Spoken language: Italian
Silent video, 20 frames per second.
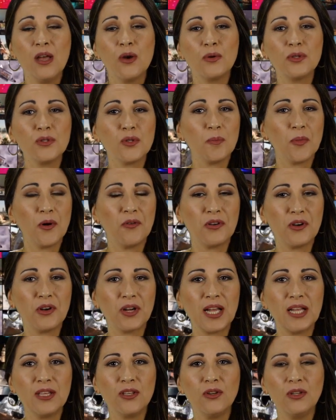questo
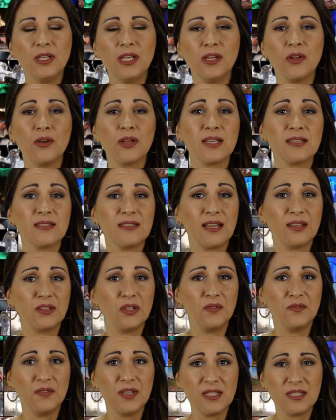povero cagnolino era
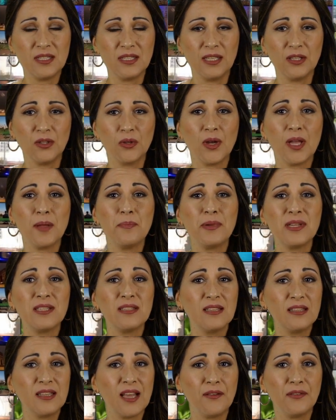stato investito e
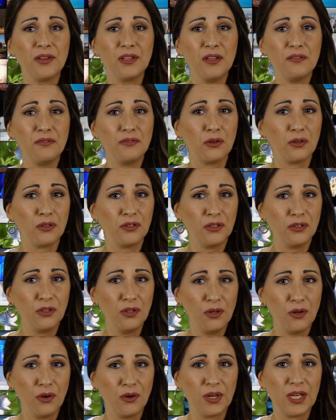presentava dei forti
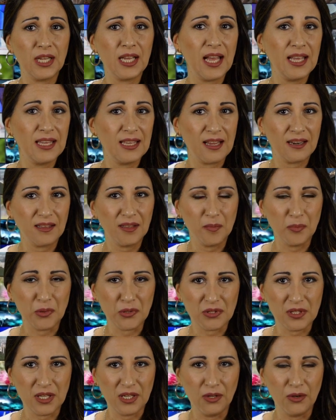dolori agli arti
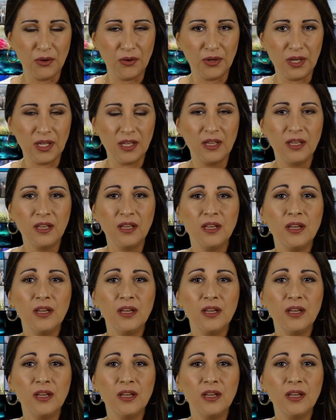posteriori.